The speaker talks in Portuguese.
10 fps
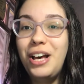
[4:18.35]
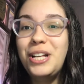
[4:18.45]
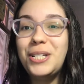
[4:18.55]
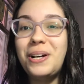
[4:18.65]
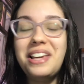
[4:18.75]

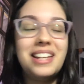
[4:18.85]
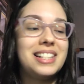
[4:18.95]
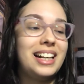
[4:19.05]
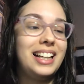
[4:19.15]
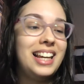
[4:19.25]
Só que esse
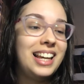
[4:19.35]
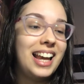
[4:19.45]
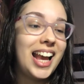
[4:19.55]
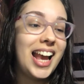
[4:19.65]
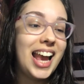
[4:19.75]

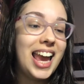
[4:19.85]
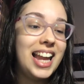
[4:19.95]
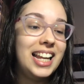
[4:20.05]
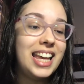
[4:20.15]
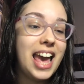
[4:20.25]
daqui
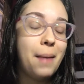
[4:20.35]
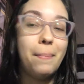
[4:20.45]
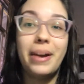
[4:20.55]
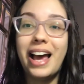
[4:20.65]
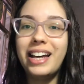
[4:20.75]
ele é
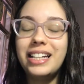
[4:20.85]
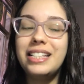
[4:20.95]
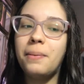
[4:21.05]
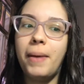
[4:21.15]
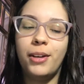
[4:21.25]
para
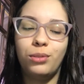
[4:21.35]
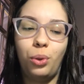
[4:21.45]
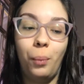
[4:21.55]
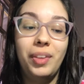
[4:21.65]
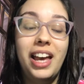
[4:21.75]
crescimento.